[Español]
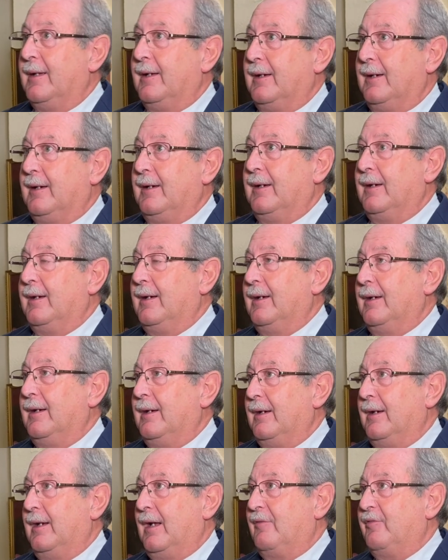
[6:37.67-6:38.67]

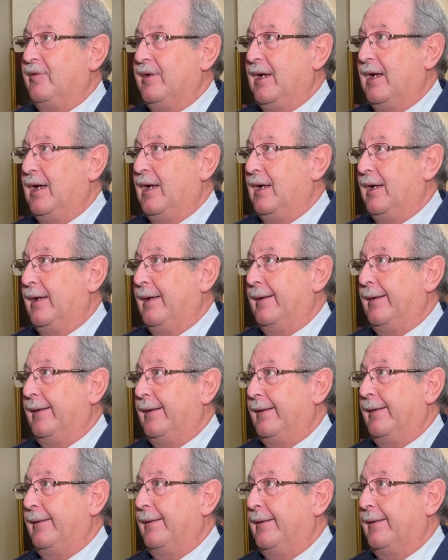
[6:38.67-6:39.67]
Y al
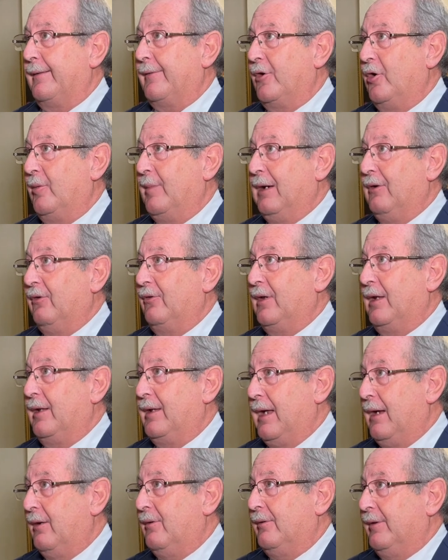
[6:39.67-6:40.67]
final Roma con
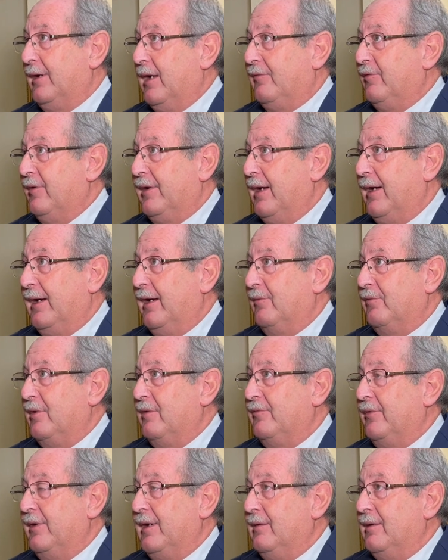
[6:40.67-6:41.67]
Santiago y al final el
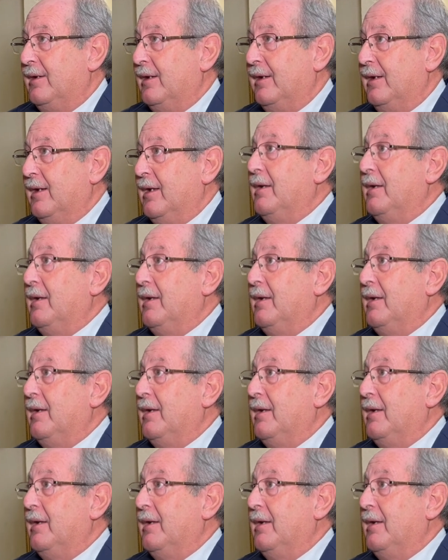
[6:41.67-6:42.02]
Buen Fin